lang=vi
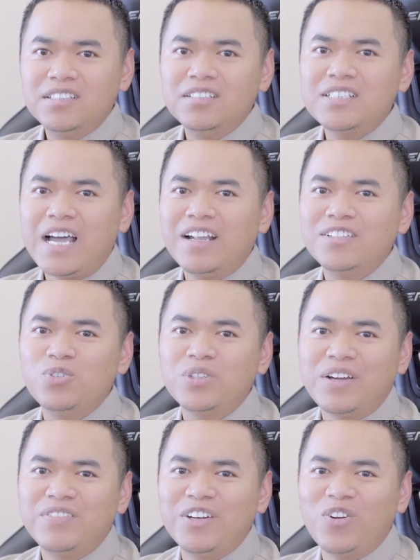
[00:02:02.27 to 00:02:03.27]
Thực ra
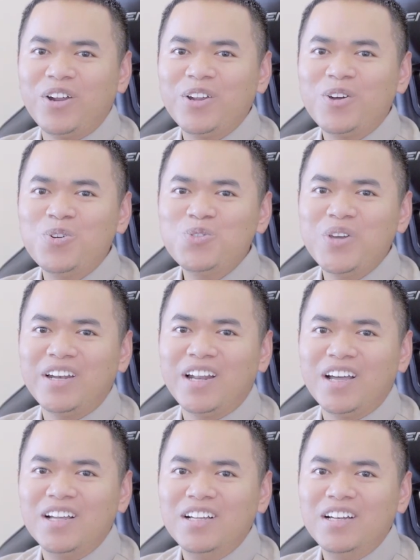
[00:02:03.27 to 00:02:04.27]
chúng ta phải nói đến câu chuyện
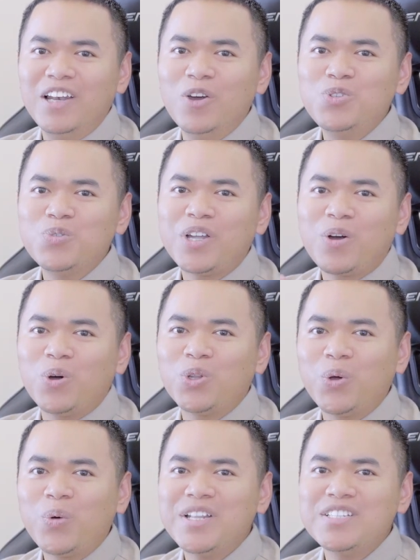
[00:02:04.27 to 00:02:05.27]
là nếu chúng ta có
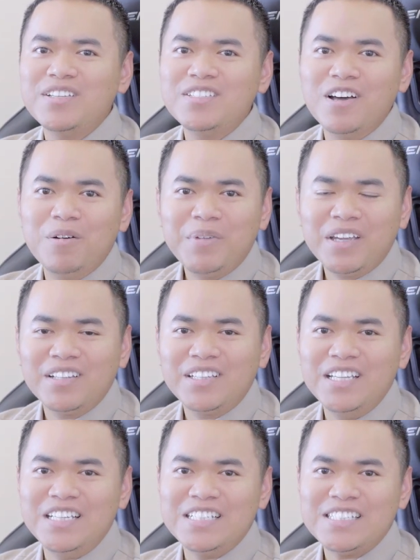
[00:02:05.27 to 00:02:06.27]
thói quen dậy sớm ấy,
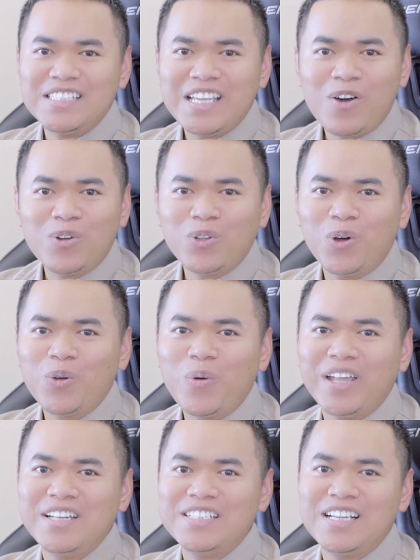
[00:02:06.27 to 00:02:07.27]
thì gieo thói
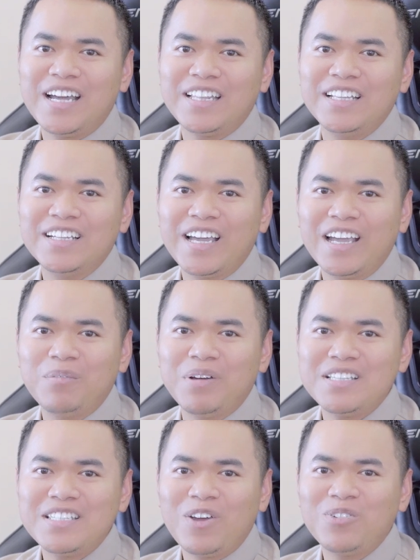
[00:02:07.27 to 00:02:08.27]
quen thì sẽ gặt tính cách,
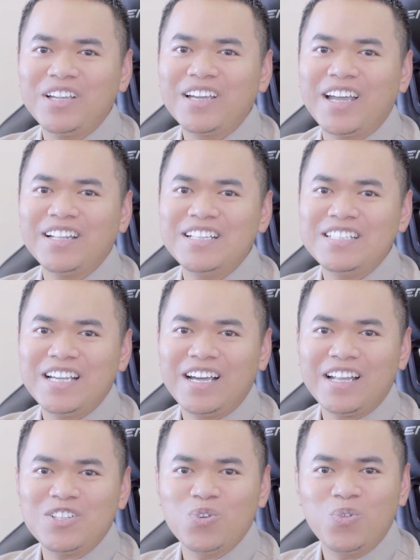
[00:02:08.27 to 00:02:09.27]
và gieo tính cách thì sẽ
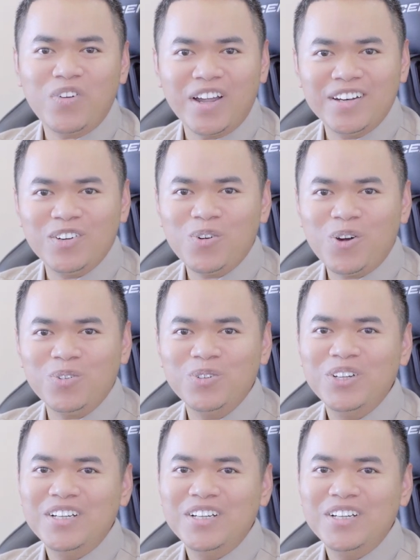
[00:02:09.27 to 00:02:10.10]
gặt số phận, đúng không?